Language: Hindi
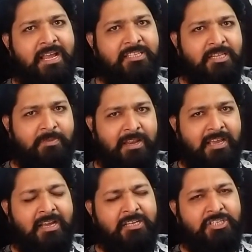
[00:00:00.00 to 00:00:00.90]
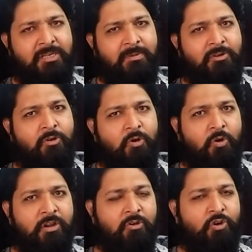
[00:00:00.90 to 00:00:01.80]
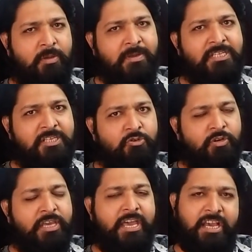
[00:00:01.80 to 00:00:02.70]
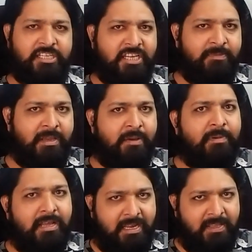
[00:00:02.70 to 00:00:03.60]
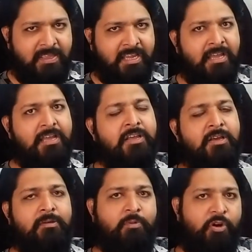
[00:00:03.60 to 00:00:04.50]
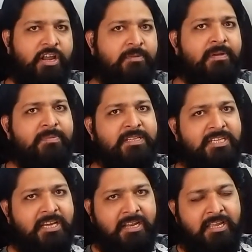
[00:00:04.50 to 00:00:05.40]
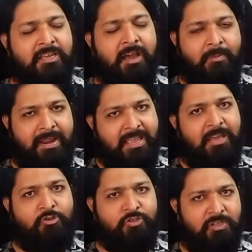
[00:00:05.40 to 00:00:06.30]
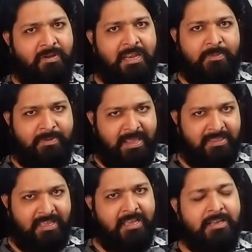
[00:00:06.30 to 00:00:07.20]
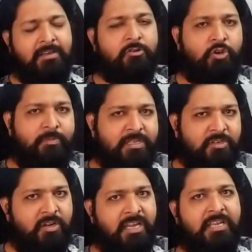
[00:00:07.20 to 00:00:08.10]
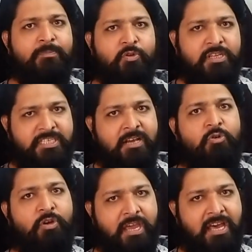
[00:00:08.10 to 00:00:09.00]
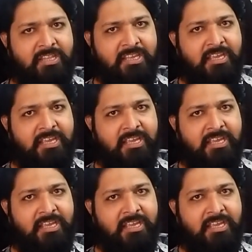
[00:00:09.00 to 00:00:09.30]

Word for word: आंसर मिलेगा कस्टमर को और कोई भी चीज होगी एक्शन भी हम करके देंगे प्रोडक्ट में मिस्टेक रहेगी हमारे यहाँ क्यूसी वाले भी रहते हैं हम्म। कोई भी चीज रहेगी पूरी चेक होके आती